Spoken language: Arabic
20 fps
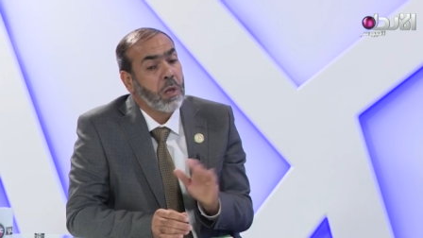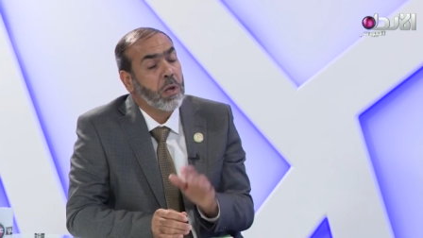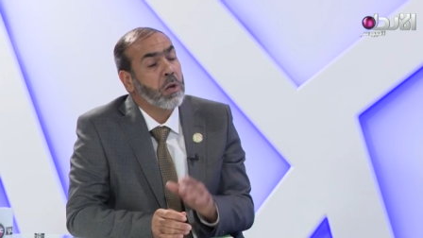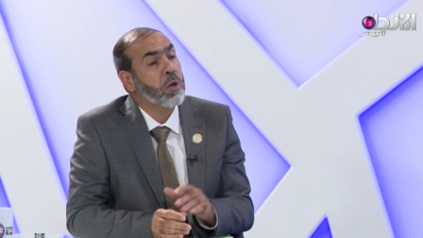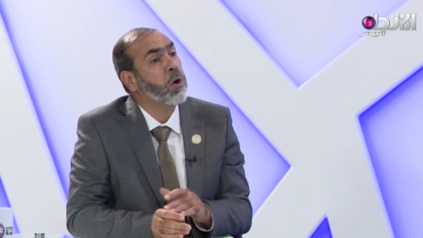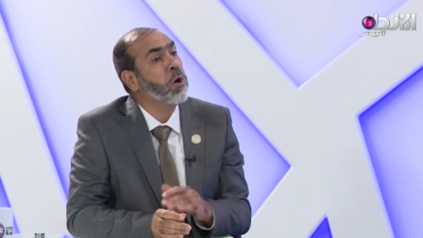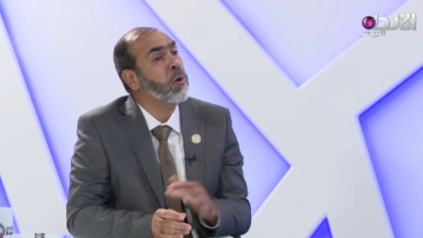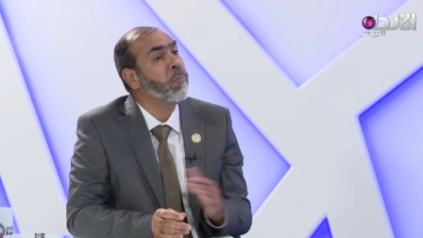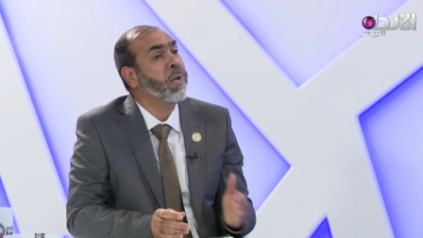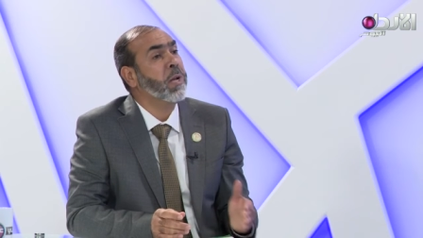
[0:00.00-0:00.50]

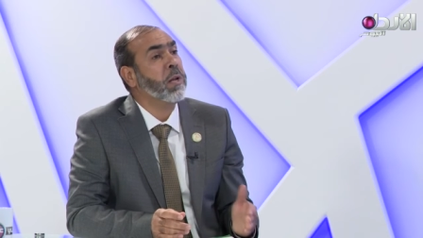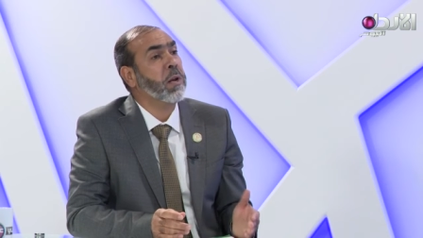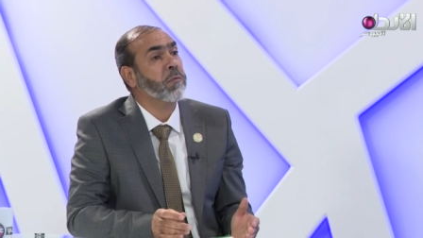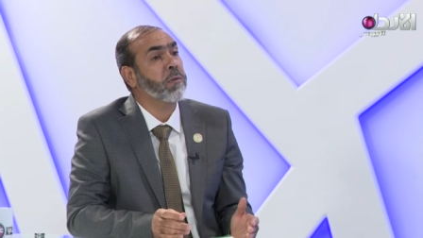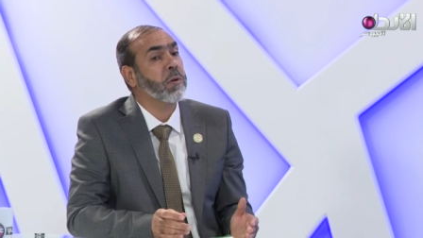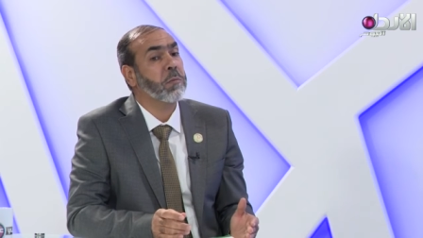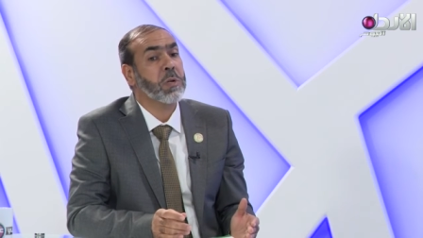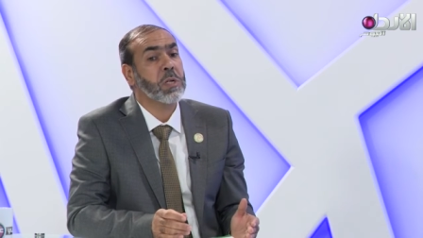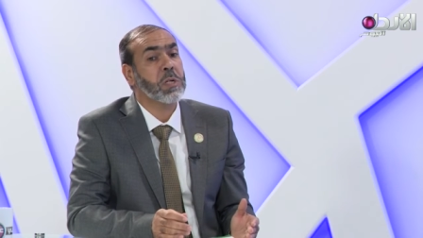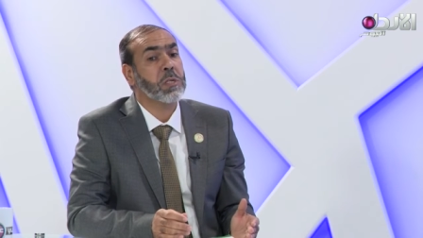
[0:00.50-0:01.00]
اليوم إحنا
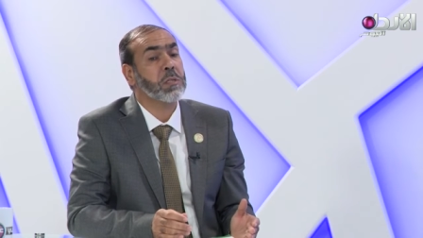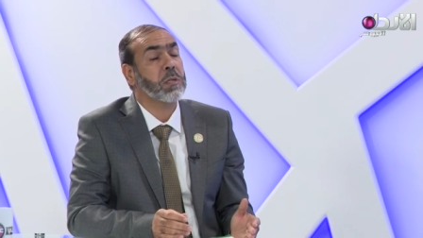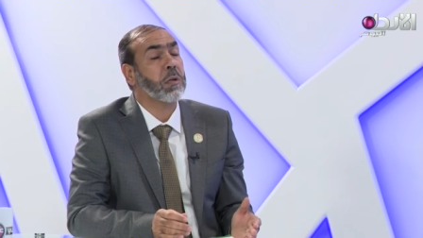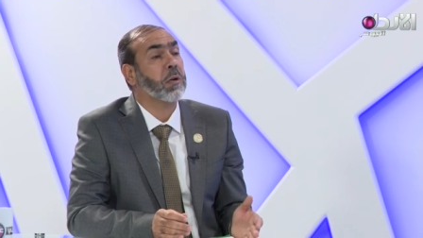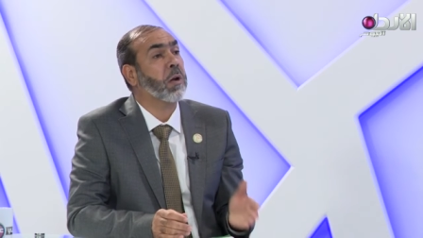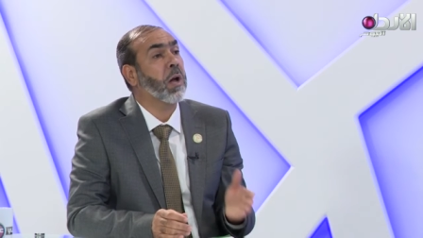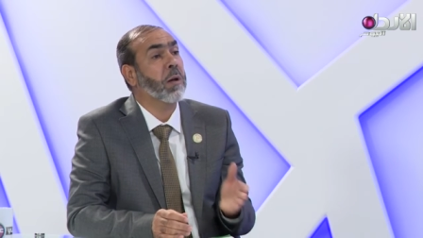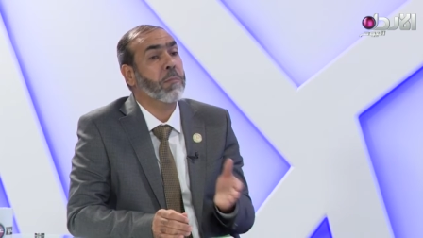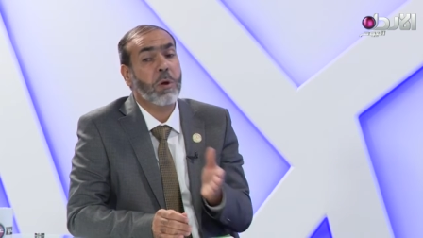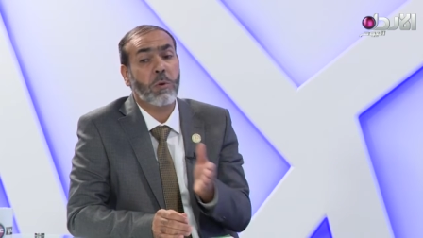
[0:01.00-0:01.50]
في المجلس
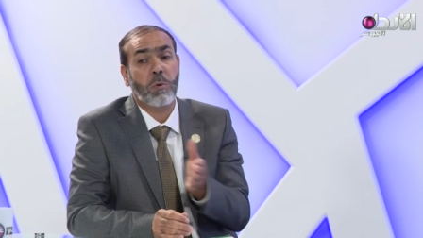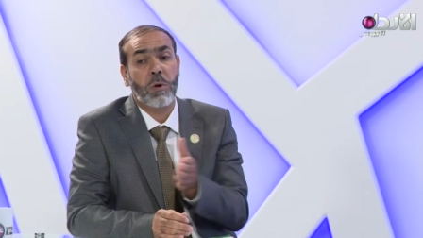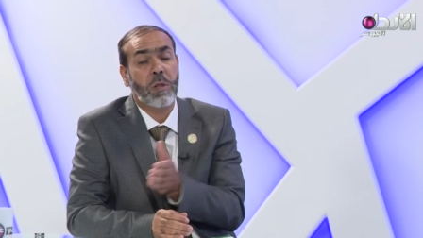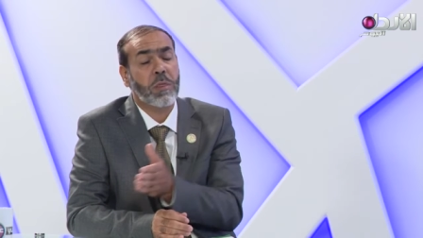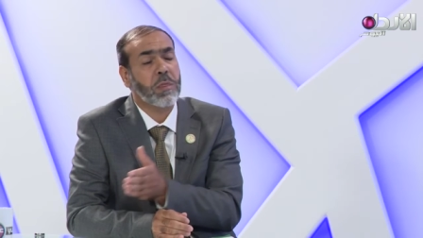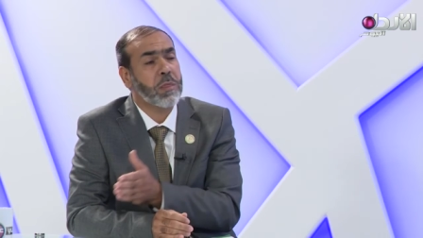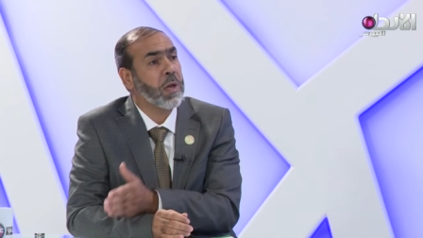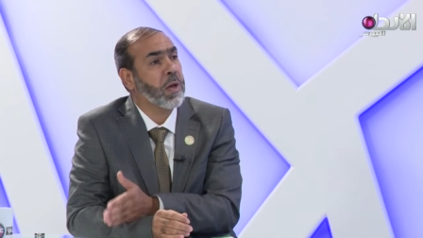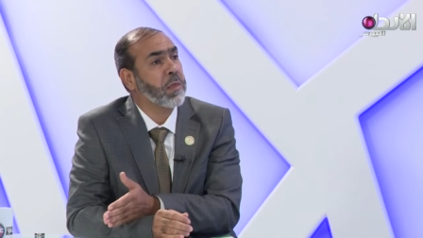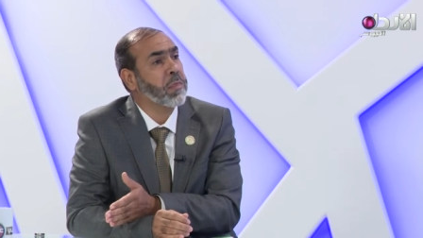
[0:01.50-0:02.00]
الرابع
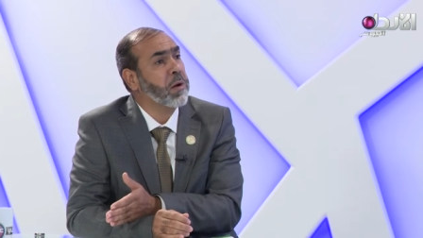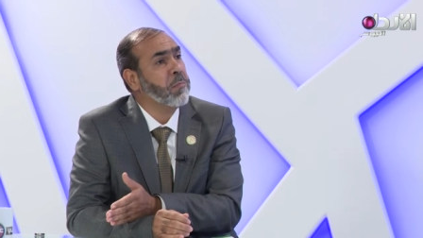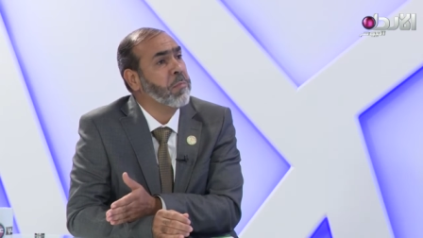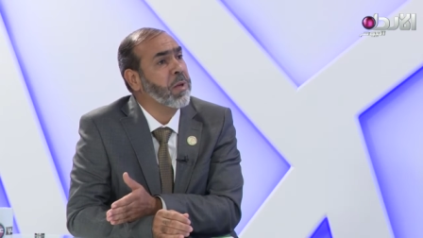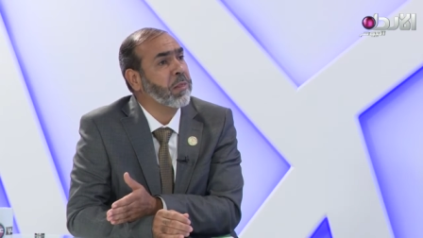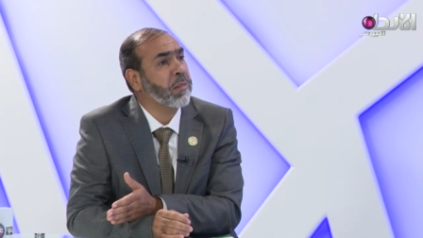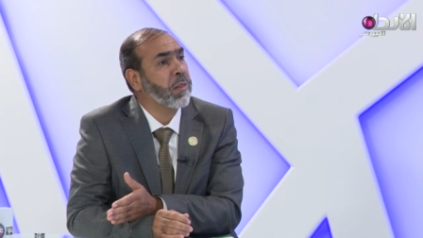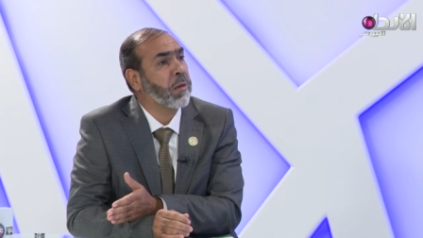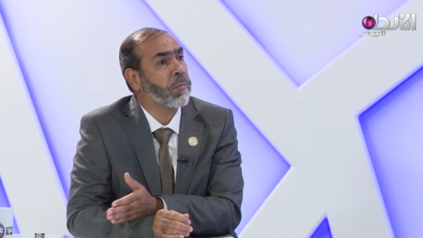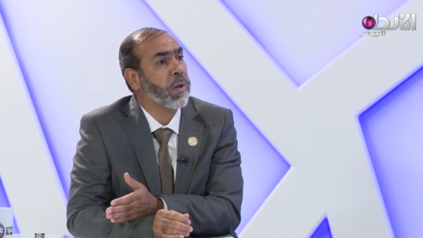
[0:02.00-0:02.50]
ورثنا هذا
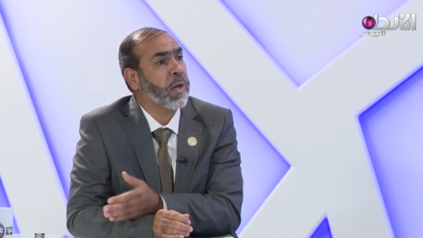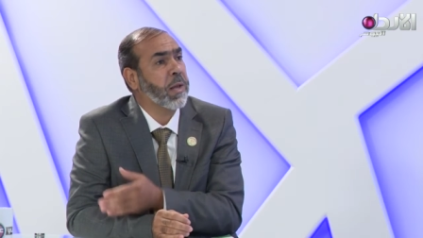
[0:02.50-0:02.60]
المطلب